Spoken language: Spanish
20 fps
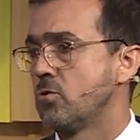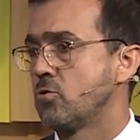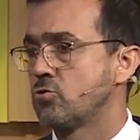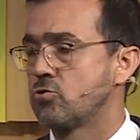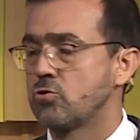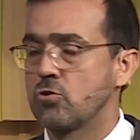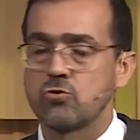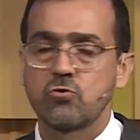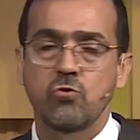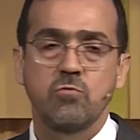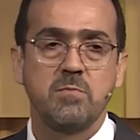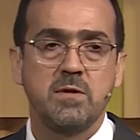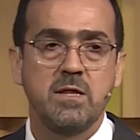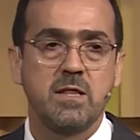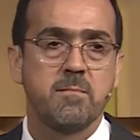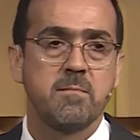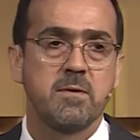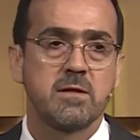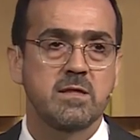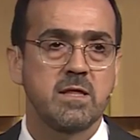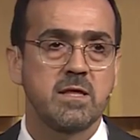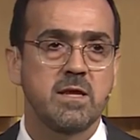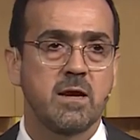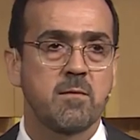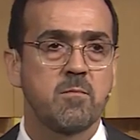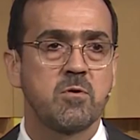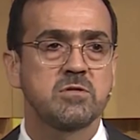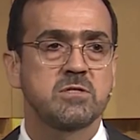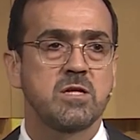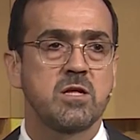nosotros humildemente
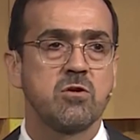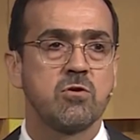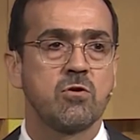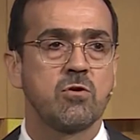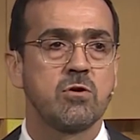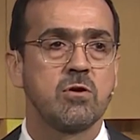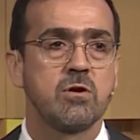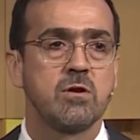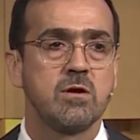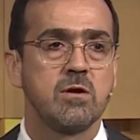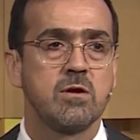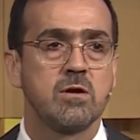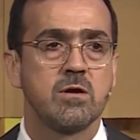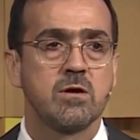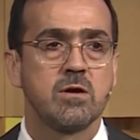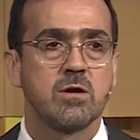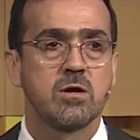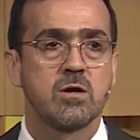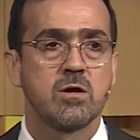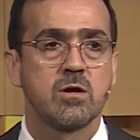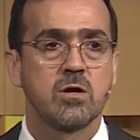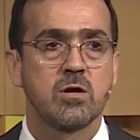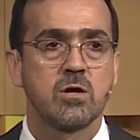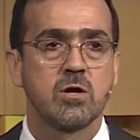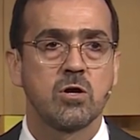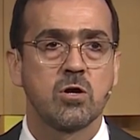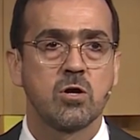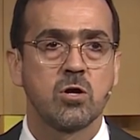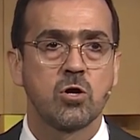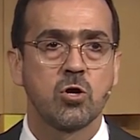digamos, al Señor,
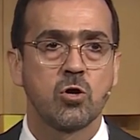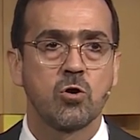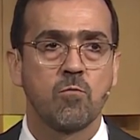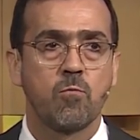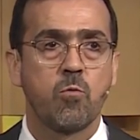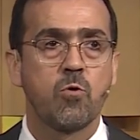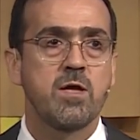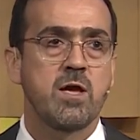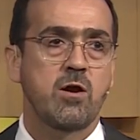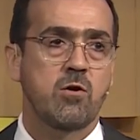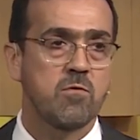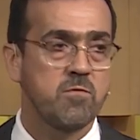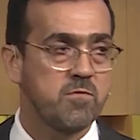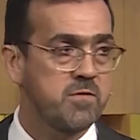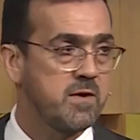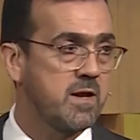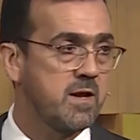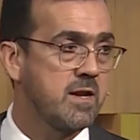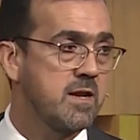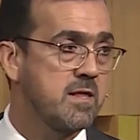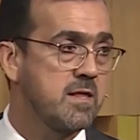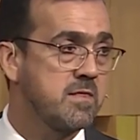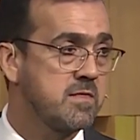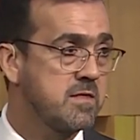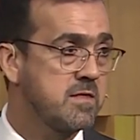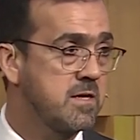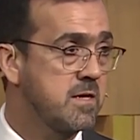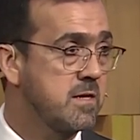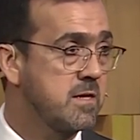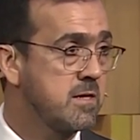voy a confiar en ti.